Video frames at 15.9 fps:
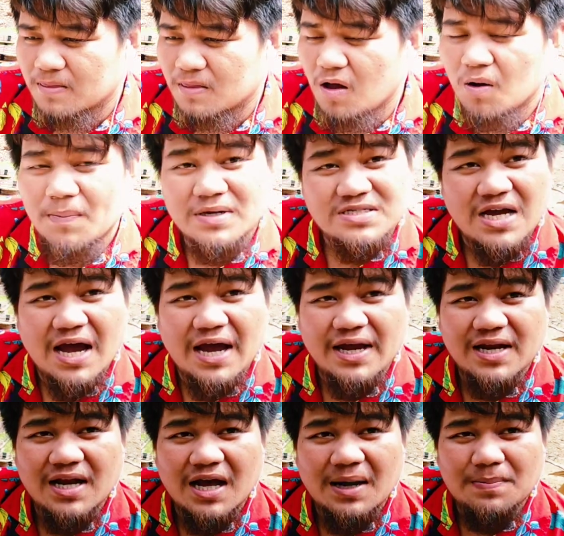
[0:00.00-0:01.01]
ต้องไปใช้
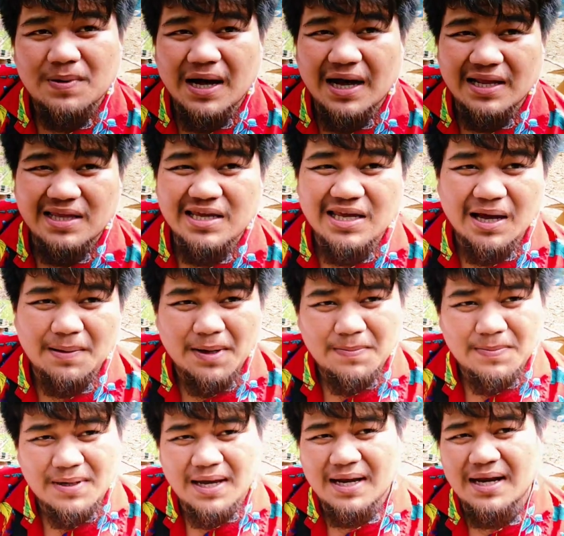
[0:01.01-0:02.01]
นะครับใครที่ยังไม่
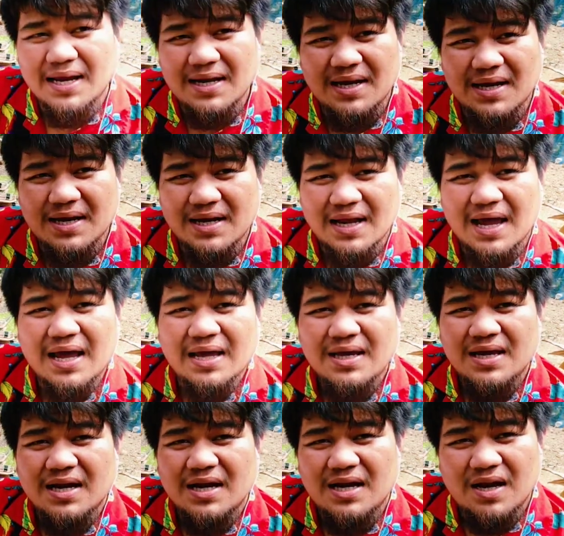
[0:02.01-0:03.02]
มีอะไรเลยนะ
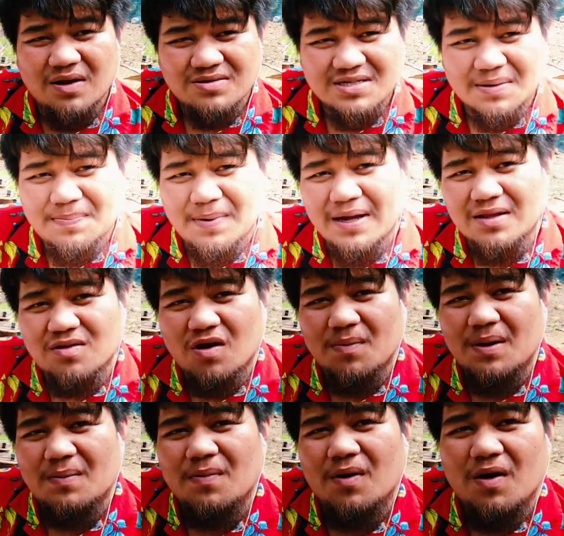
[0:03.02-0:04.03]
แล้วจะไปต่อ
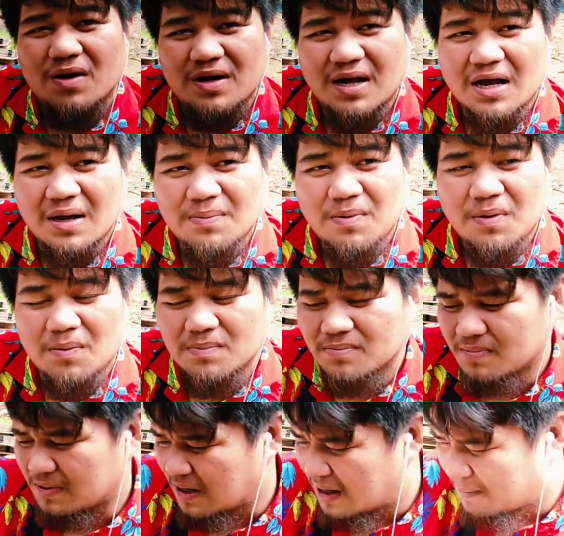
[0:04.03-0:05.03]
พังพรนะครับ ผม
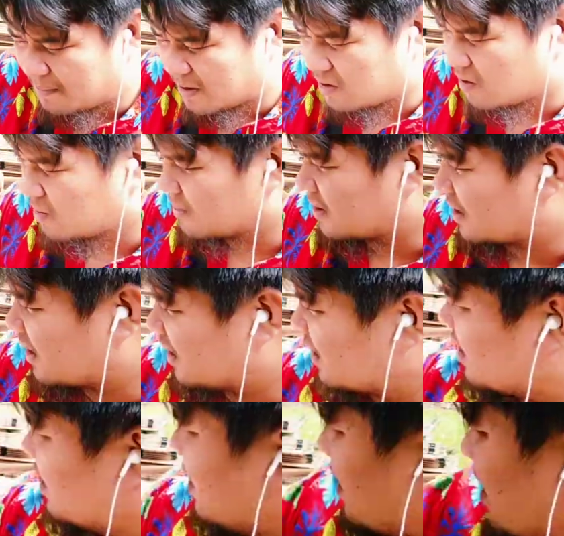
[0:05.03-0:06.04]
นะมันต้องมี
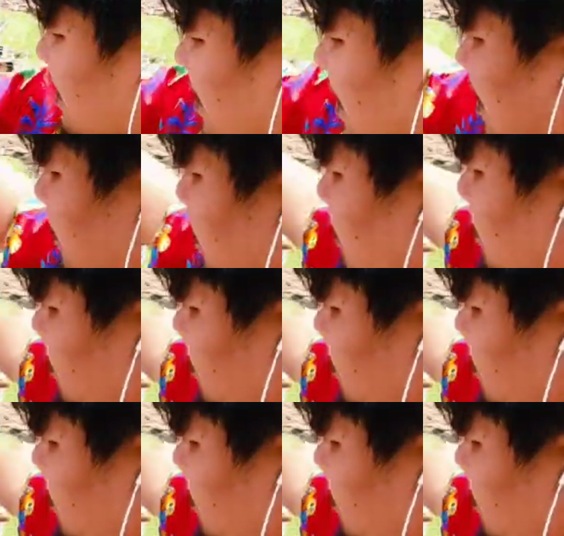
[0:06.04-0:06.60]
นะครับผม